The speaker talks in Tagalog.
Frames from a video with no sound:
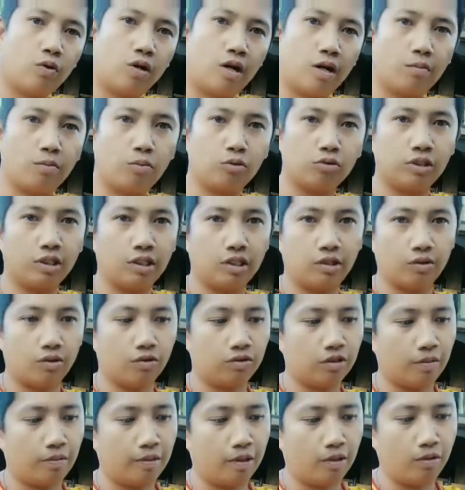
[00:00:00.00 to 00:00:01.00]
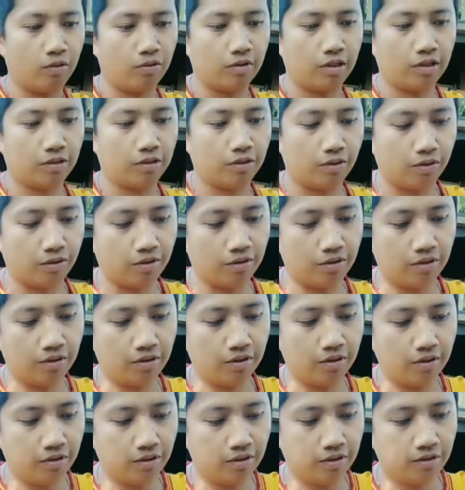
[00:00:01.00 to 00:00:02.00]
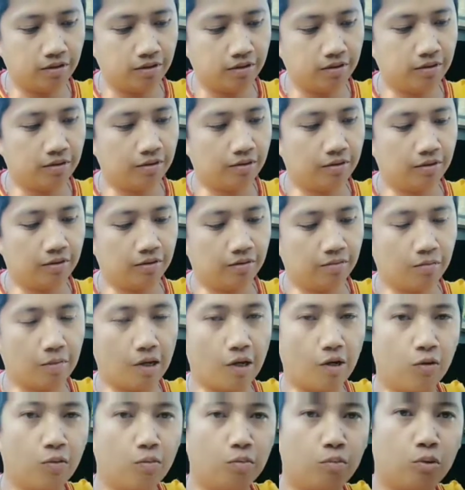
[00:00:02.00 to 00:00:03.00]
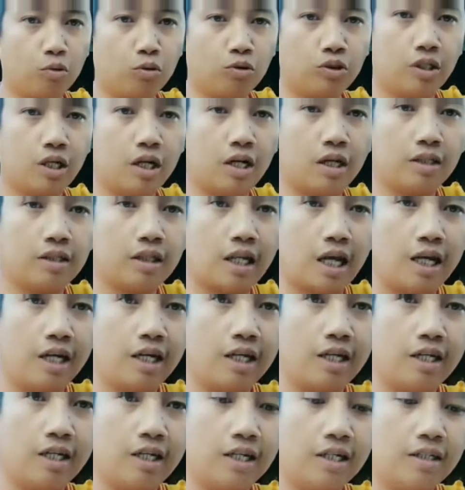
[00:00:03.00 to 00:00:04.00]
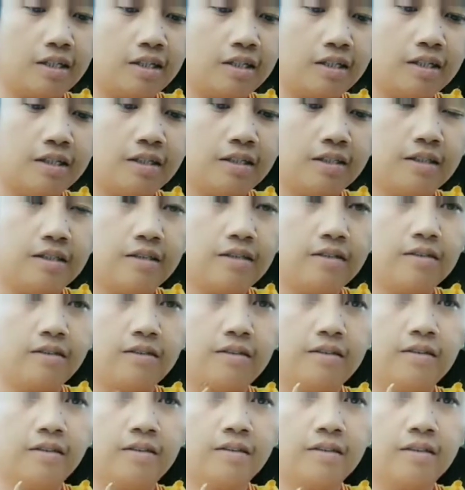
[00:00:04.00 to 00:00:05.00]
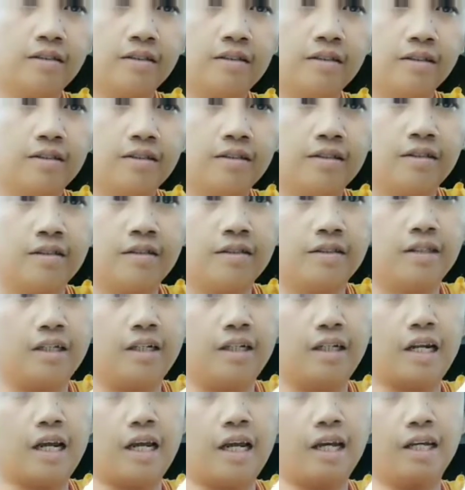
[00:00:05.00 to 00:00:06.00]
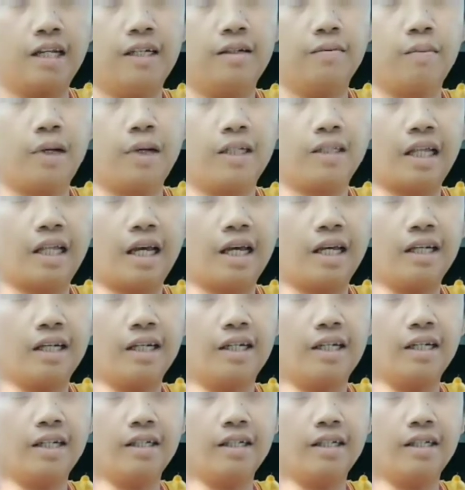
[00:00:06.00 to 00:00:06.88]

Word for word: ko lang po dito sa manok na to, meron po siyang tahig. Uh, tunahin, may tahig.